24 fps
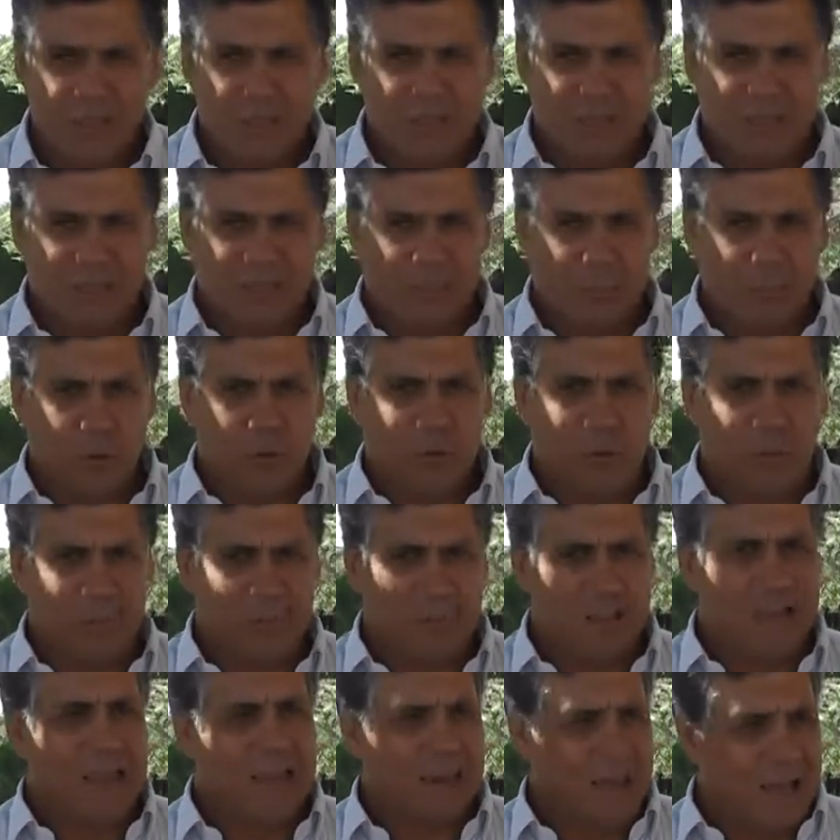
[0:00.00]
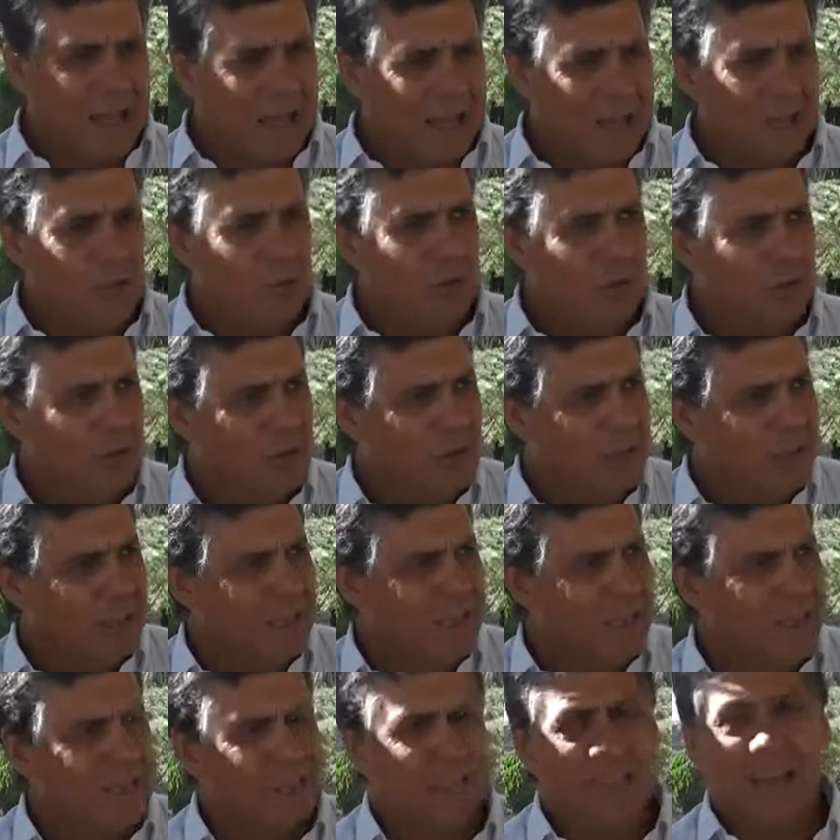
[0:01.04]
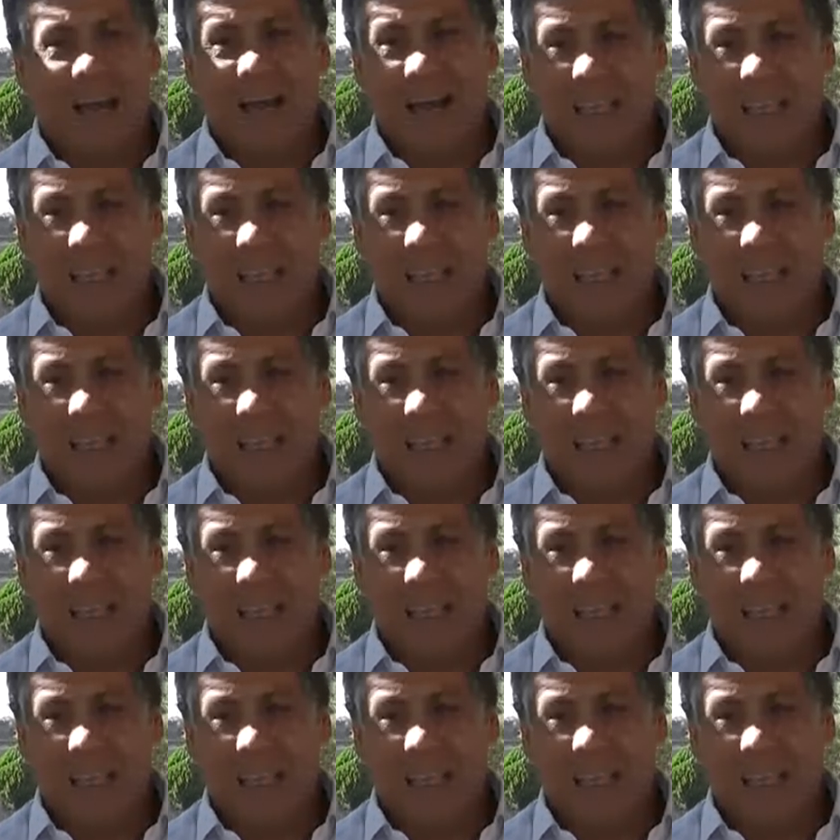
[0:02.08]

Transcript: y estamos también largando este,